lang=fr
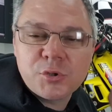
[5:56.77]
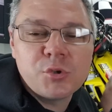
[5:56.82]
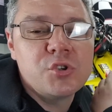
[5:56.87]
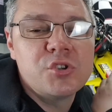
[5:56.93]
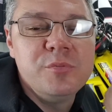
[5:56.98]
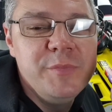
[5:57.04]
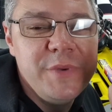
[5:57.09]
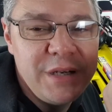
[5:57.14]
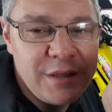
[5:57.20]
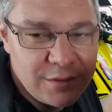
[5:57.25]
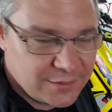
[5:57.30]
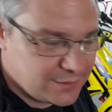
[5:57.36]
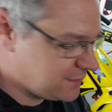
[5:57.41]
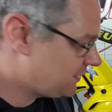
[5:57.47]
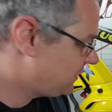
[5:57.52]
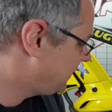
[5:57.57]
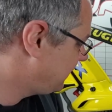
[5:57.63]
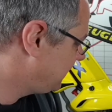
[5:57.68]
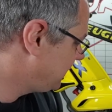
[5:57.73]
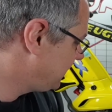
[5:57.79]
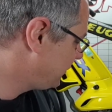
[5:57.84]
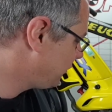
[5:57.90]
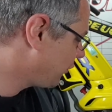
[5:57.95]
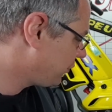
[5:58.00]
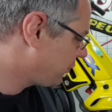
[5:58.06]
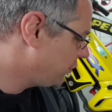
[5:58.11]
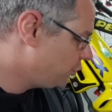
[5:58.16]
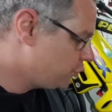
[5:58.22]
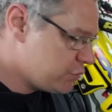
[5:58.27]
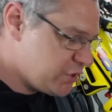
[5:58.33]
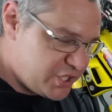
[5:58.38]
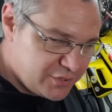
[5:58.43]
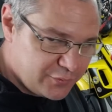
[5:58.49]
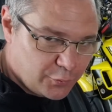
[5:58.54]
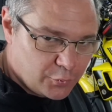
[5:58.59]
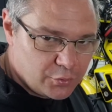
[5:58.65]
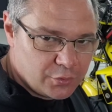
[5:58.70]
à 12 donc, 8
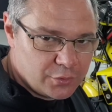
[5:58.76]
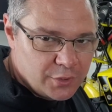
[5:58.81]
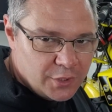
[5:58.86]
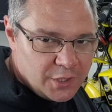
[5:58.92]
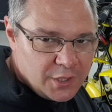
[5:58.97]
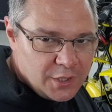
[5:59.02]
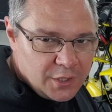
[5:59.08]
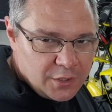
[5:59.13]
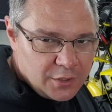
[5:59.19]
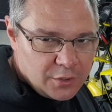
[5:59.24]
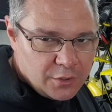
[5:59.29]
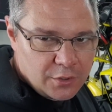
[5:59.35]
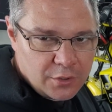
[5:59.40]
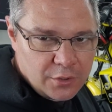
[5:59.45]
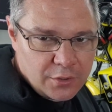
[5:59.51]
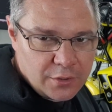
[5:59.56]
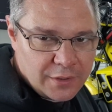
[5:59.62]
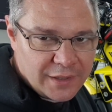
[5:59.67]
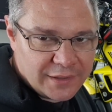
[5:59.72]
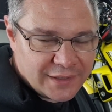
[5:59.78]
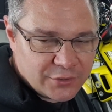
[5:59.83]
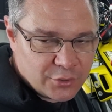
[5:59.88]
chevaux. Euh, là,